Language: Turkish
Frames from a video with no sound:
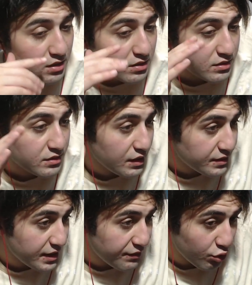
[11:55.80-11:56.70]
Sizleri
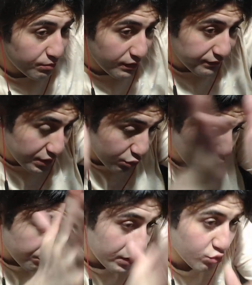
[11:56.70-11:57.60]
seviyorum. Haftaya
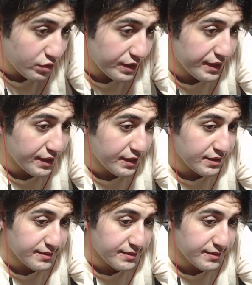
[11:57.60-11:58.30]
görüşmek üzere.